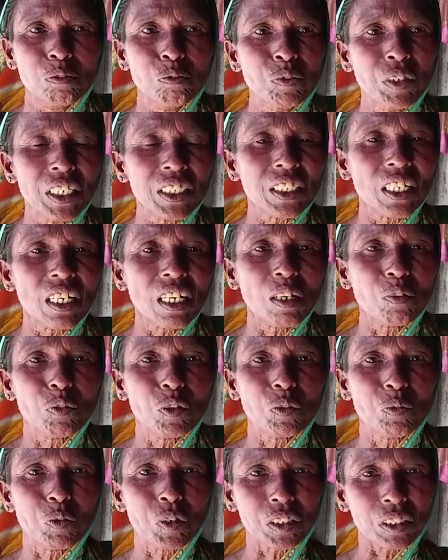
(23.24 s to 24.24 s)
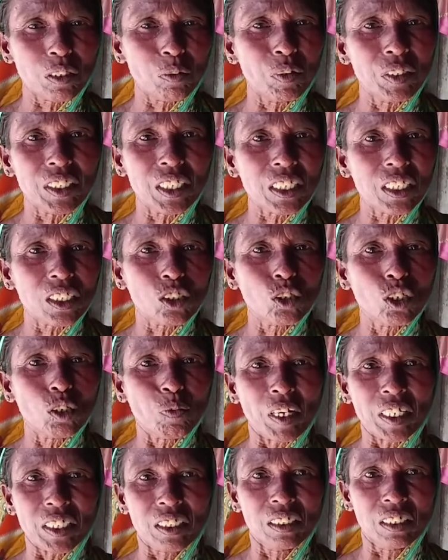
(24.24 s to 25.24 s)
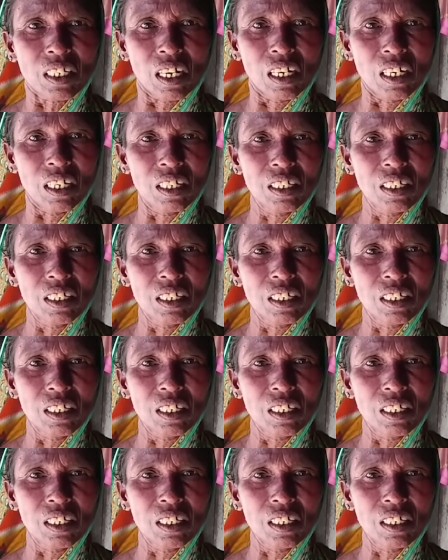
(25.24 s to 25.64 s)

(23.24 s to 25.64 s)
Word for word: মেয়ে ছেলেরা প্রতিবন্ধী কিছুই পাচ্ছি না